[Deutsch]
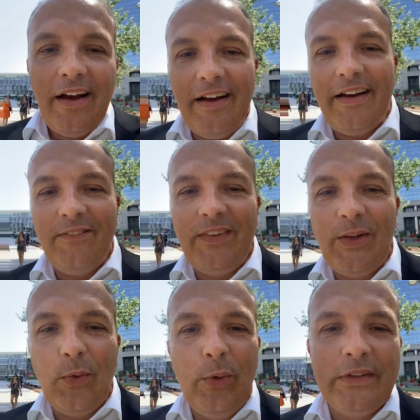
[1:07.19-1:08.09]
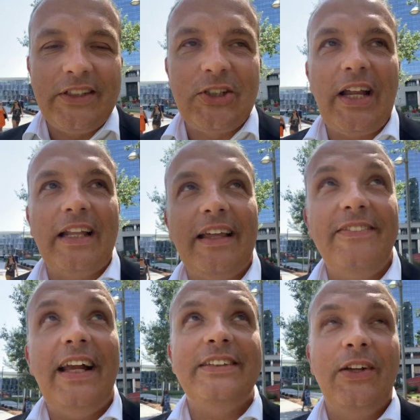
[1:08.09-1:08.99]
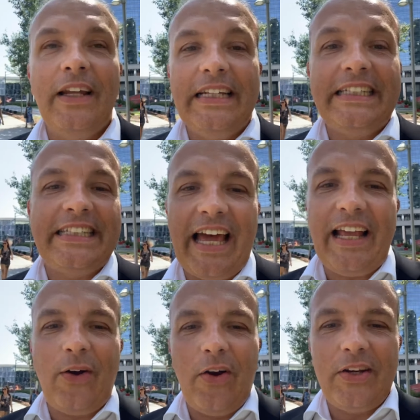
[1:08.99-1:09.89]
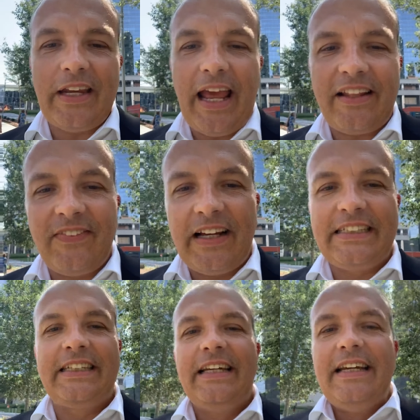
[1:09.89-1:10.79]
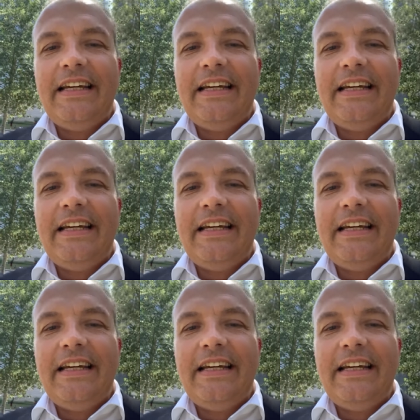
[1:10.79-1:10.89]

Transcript: ähm, die grünste Stadt der Welt, sondern ich zeige euch etwas,